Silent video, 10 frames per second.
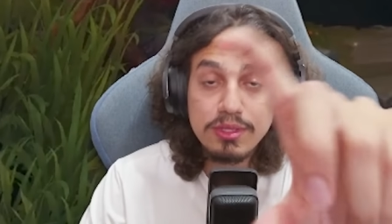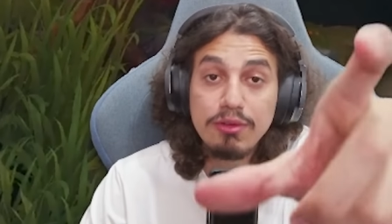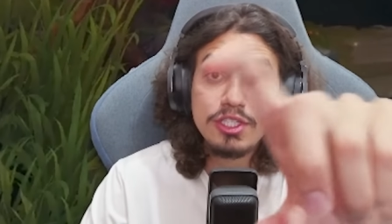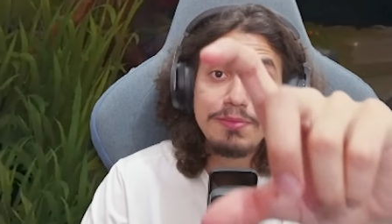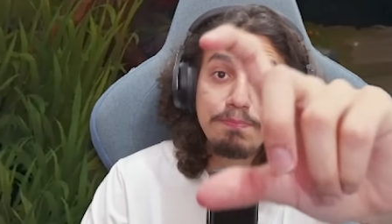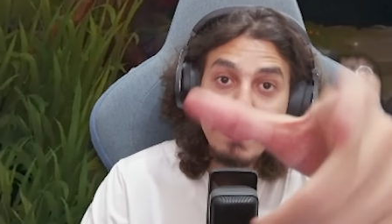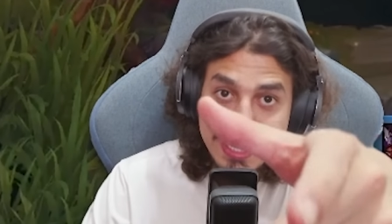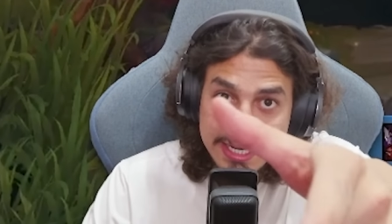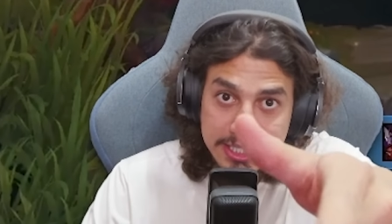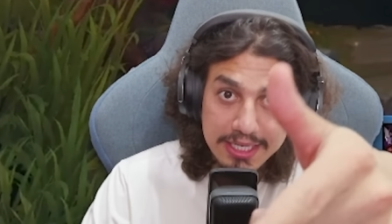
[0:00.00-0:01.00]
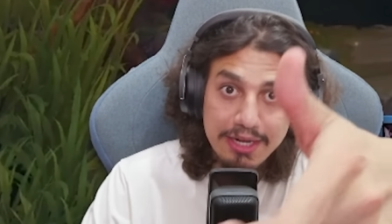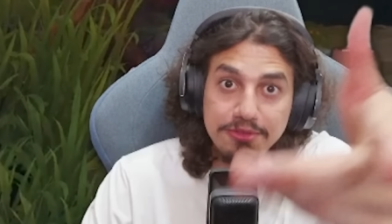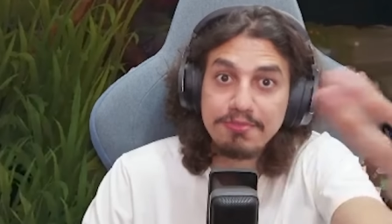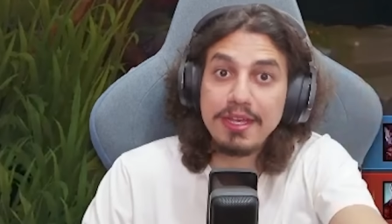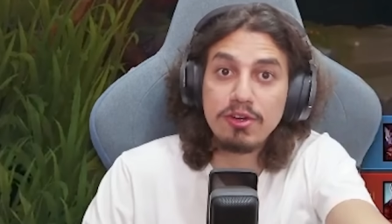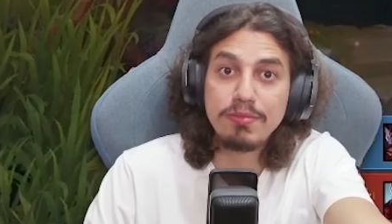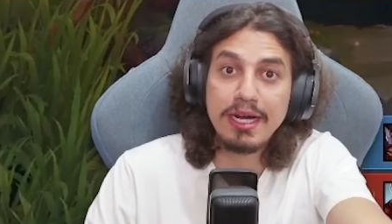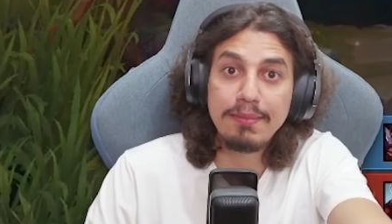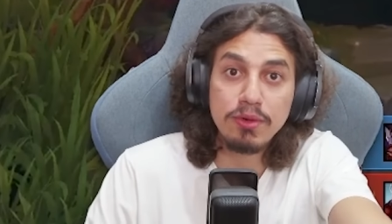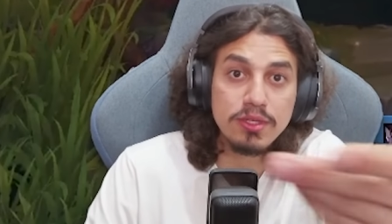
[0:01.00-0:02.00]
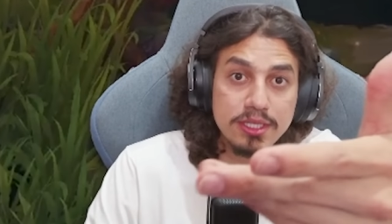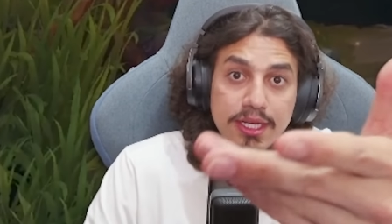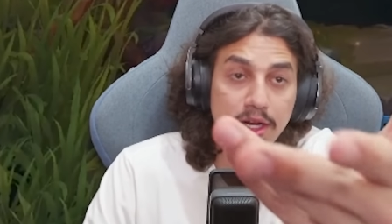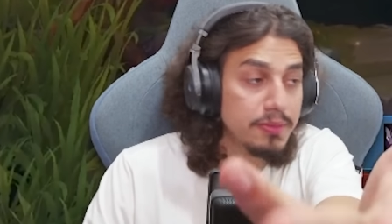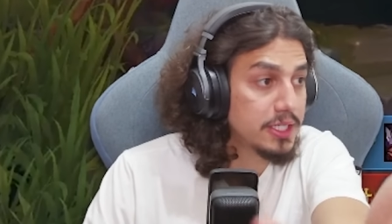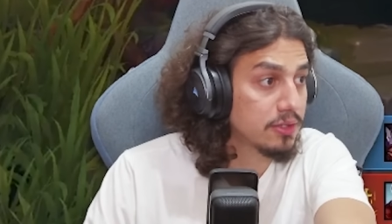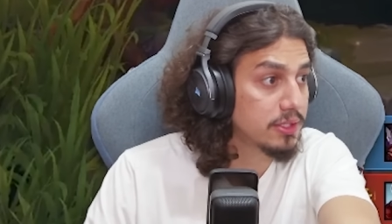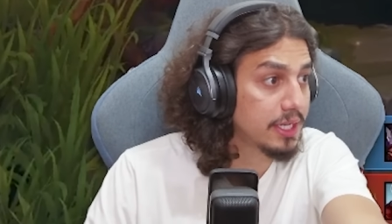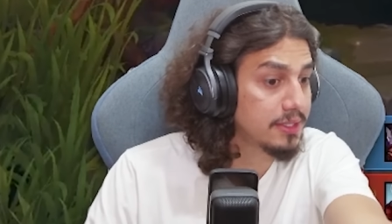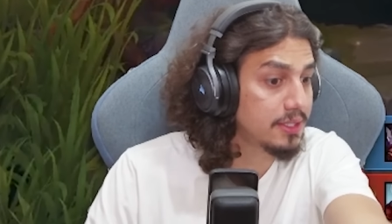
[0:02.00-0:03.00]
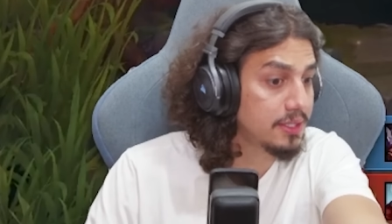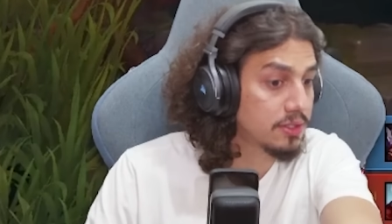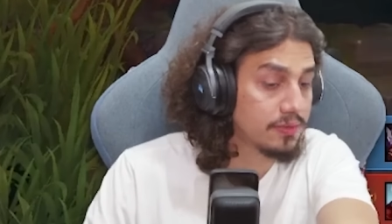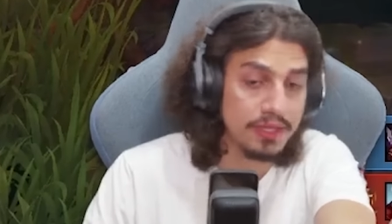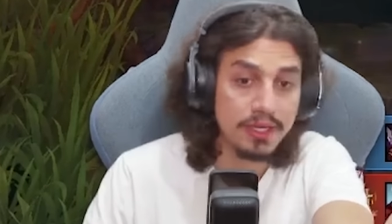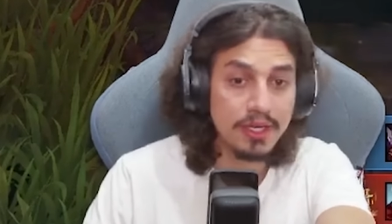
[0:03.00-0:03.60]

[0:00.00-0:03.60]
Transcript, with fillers: tal de bait lá no ferro barra bronze que realmente acontece isso, então, velho. Ainda